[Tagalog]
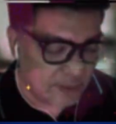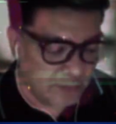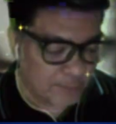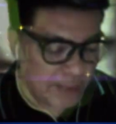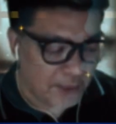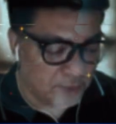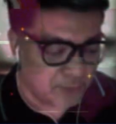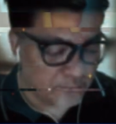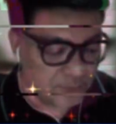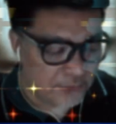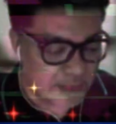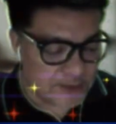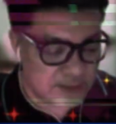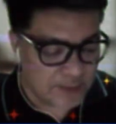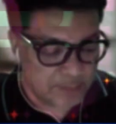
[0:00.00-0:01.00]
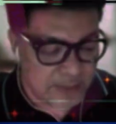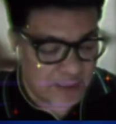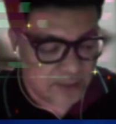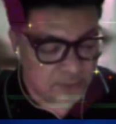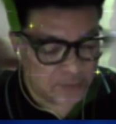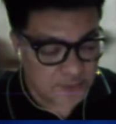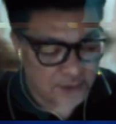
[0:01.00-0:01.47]
Paano kung let's say
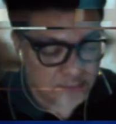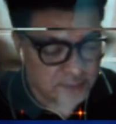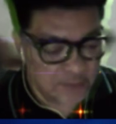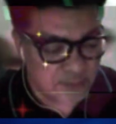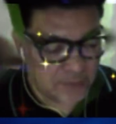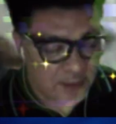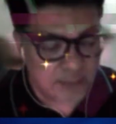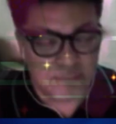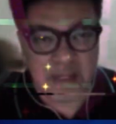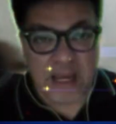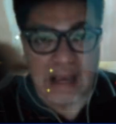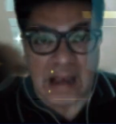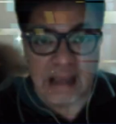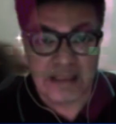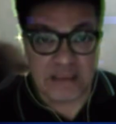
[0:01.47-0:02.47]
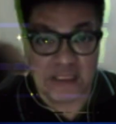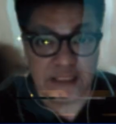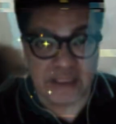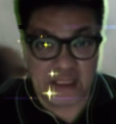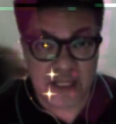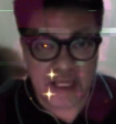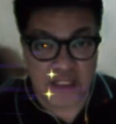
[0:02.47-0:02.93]
meron ng hablahan
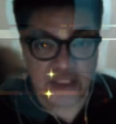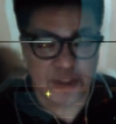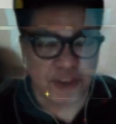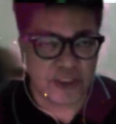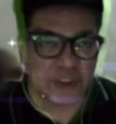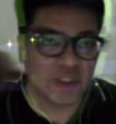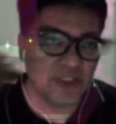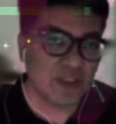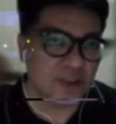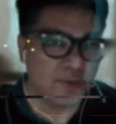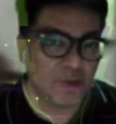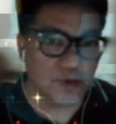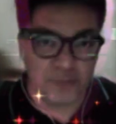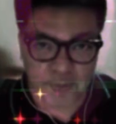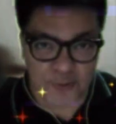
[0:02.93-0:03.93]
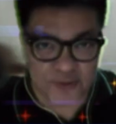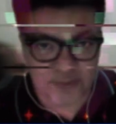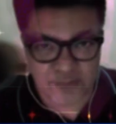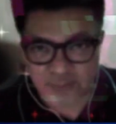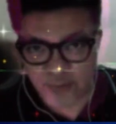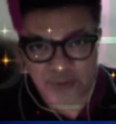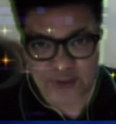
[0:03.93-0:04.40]
litigation on both
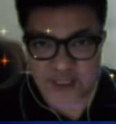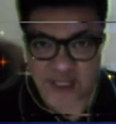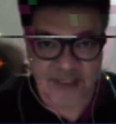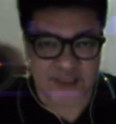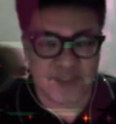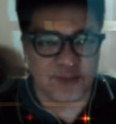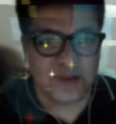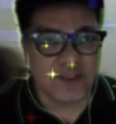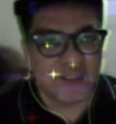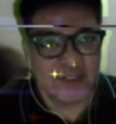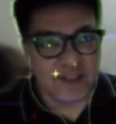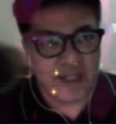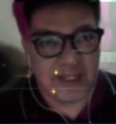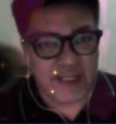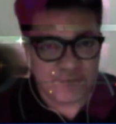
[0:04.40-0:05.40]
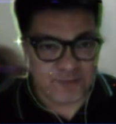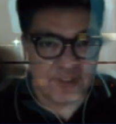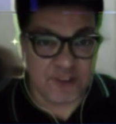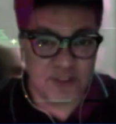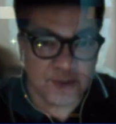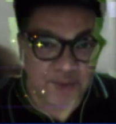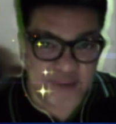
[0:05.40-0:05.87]
both sides, no? And
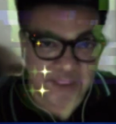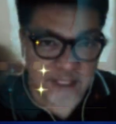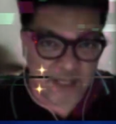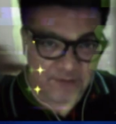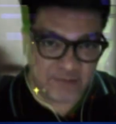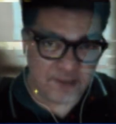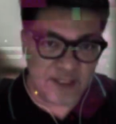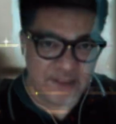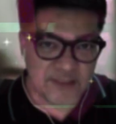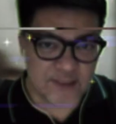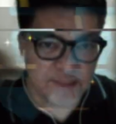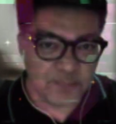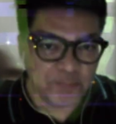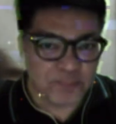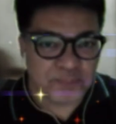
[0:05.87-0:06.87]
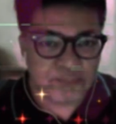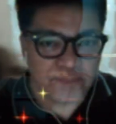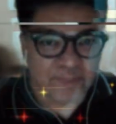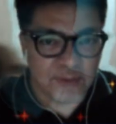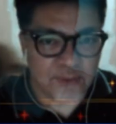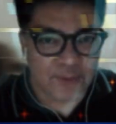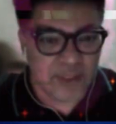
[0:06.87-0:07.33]
video is the evidence.
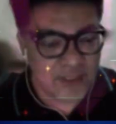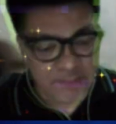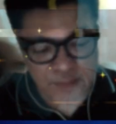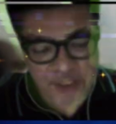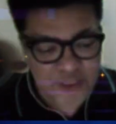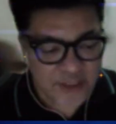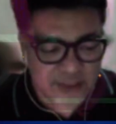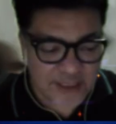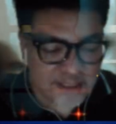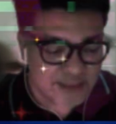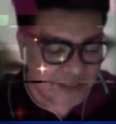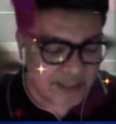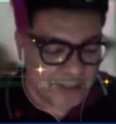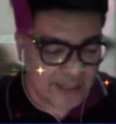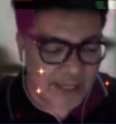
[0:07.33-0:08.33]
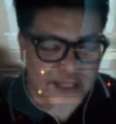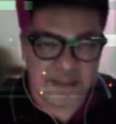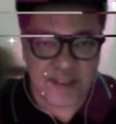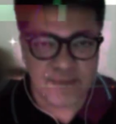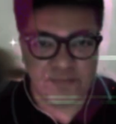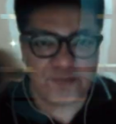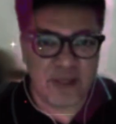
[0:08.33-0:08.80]
You can immediately say, ay,
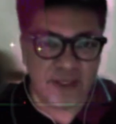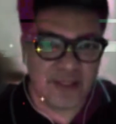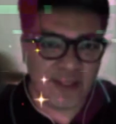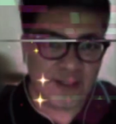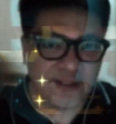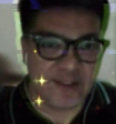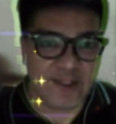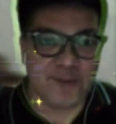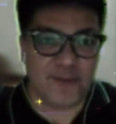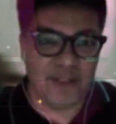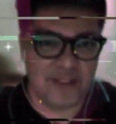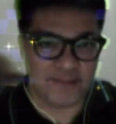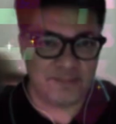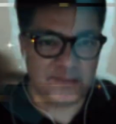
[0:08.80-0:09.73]
deep fake yan, di ako yan.